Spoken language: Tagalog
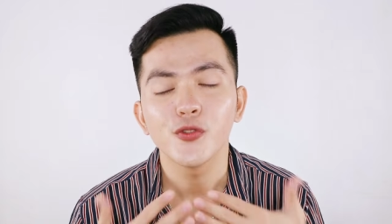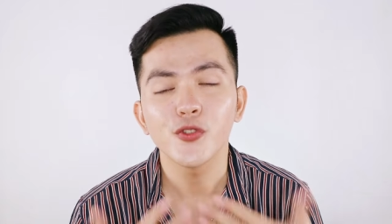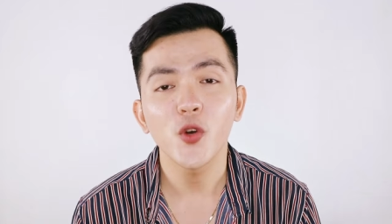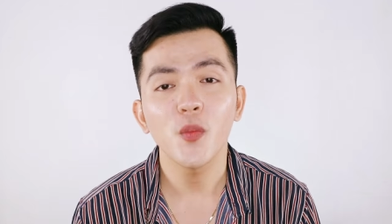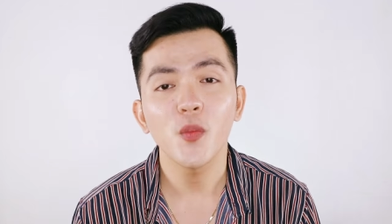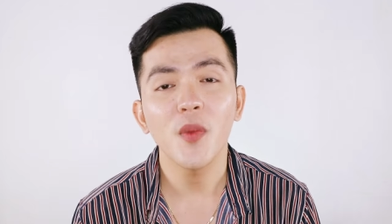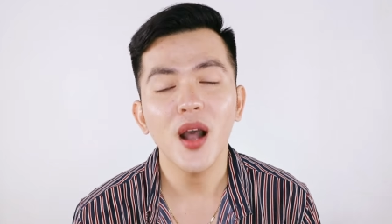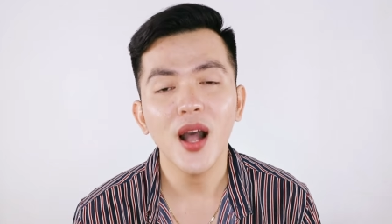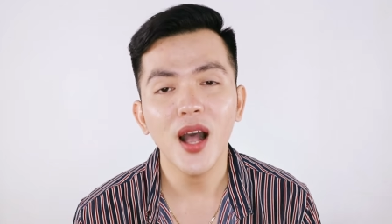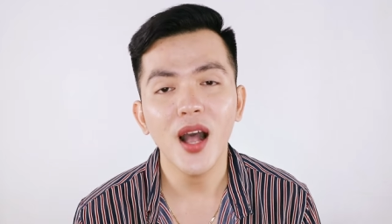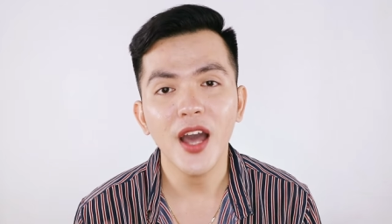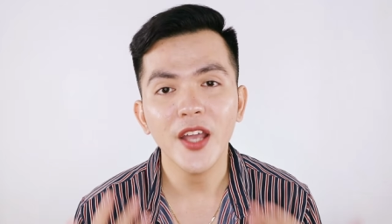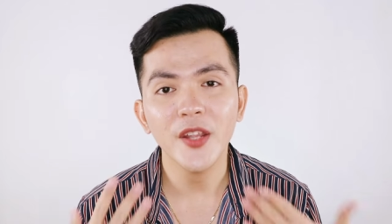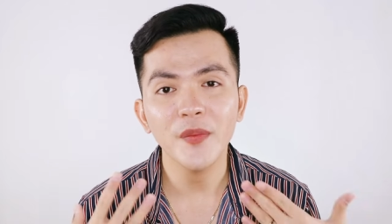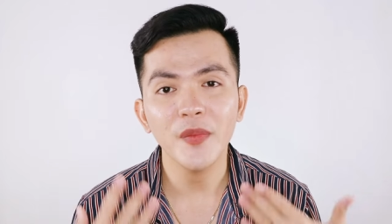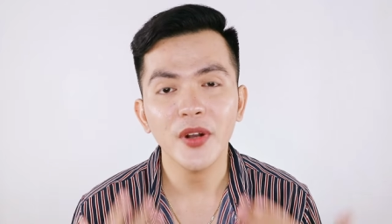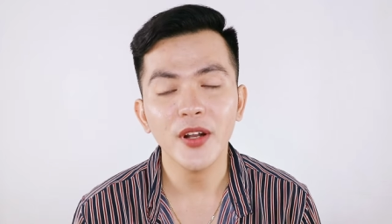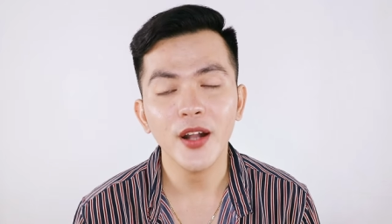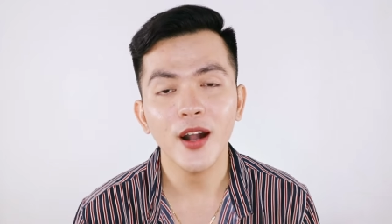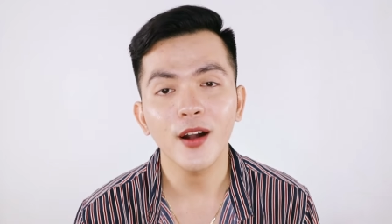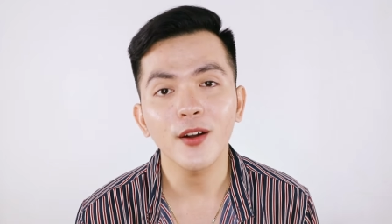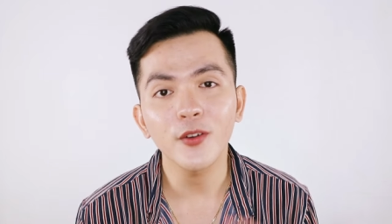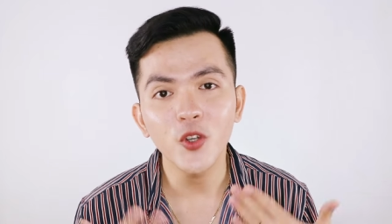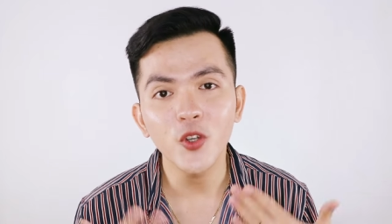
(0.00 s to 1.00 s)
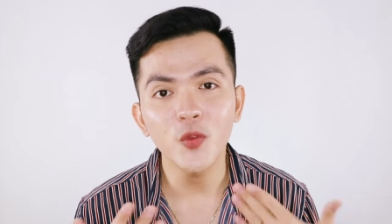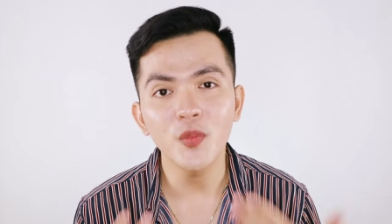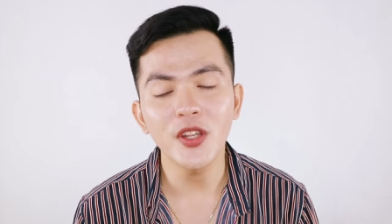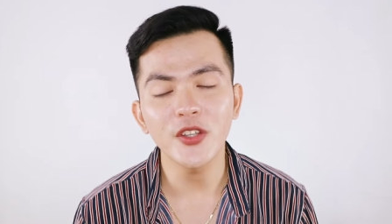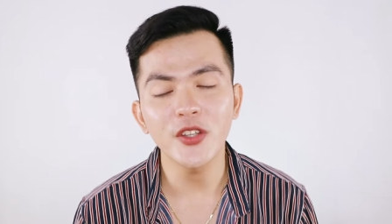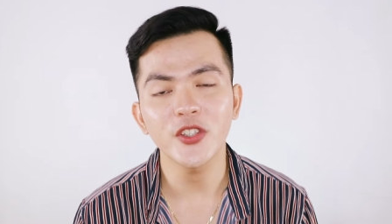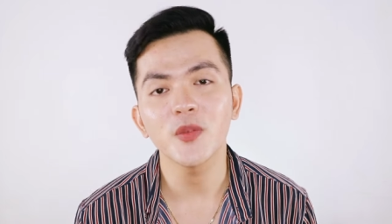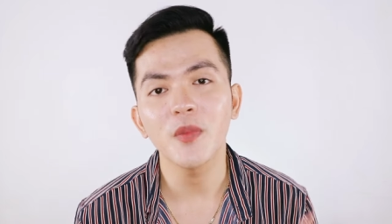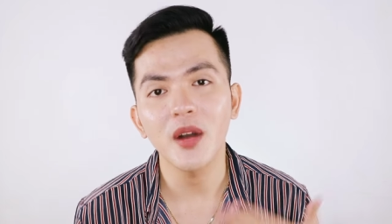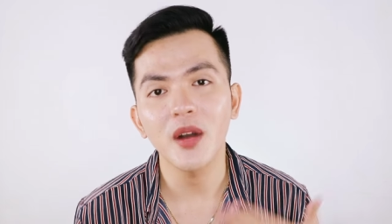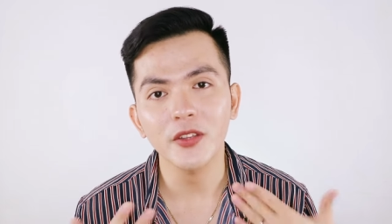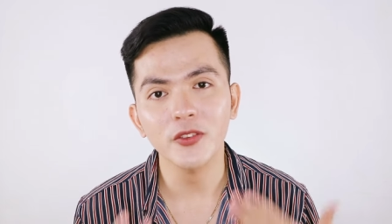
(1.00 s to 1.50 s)
So maaari
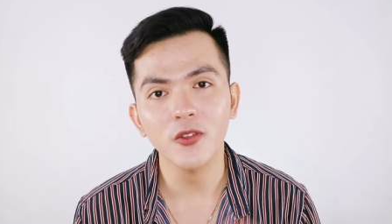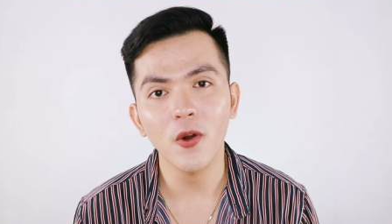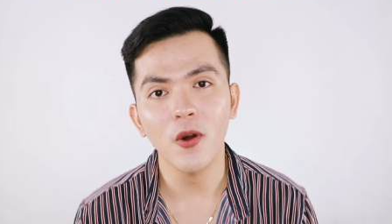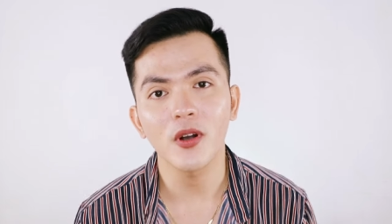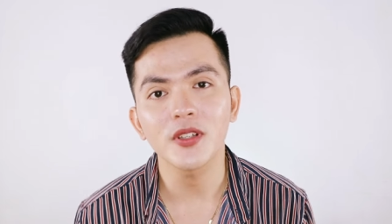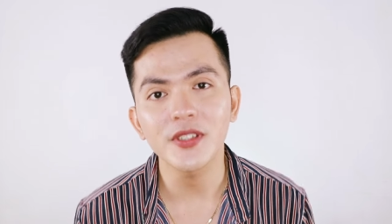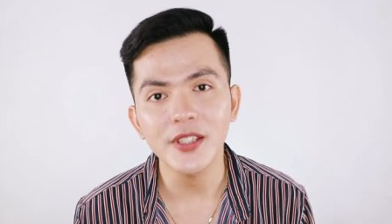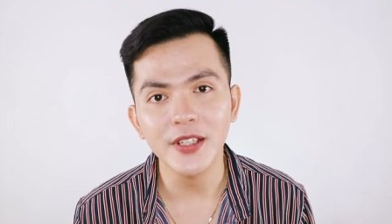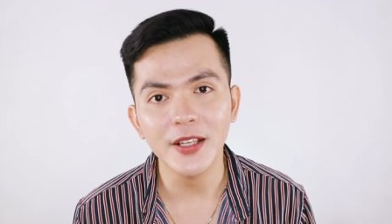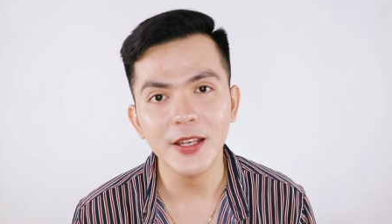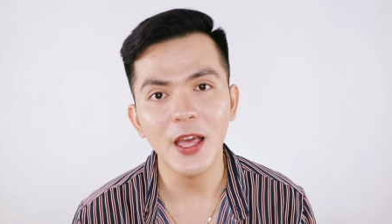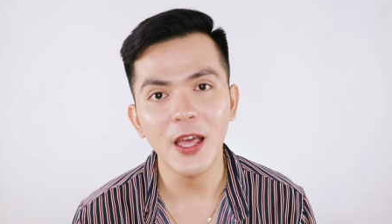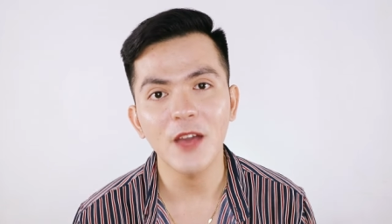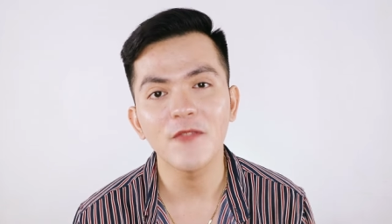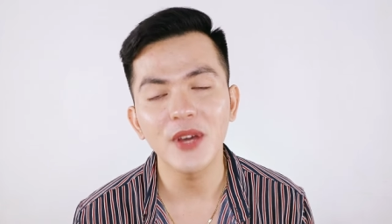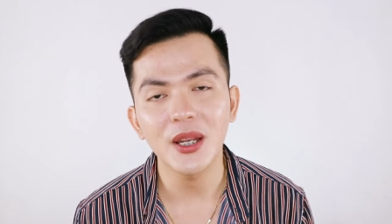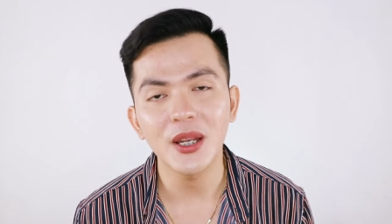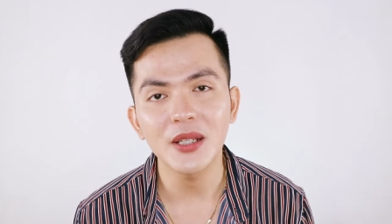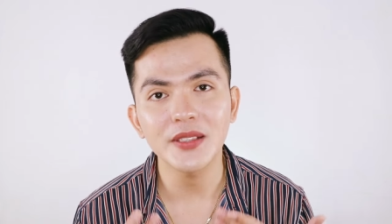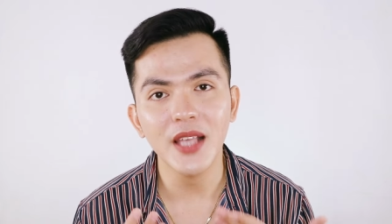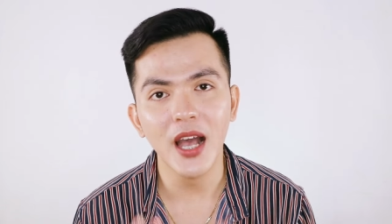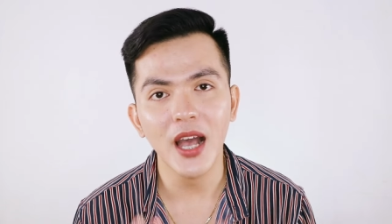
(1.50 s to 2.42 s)
mag-accumulate yung mga toxic level